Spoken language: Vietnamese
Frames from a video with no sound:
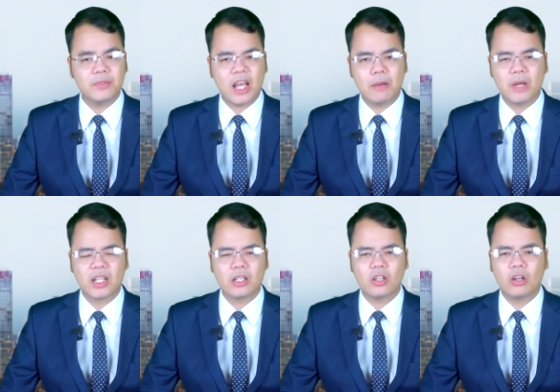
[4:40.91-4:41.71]
trả bằng
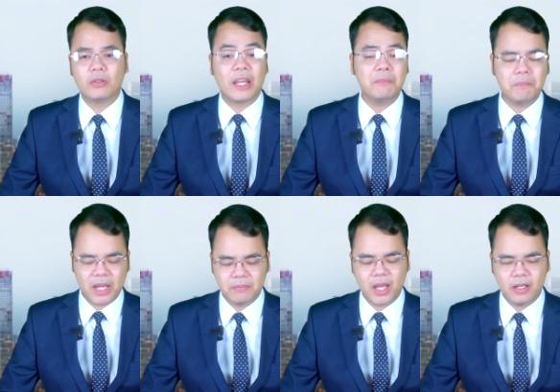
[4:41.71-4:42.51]
các đòn đánh
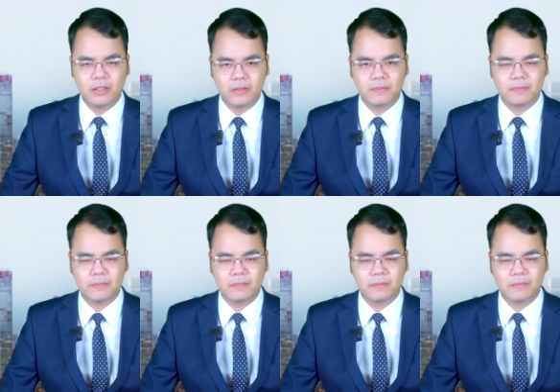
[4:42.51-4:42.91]
mạnh mẽ hơn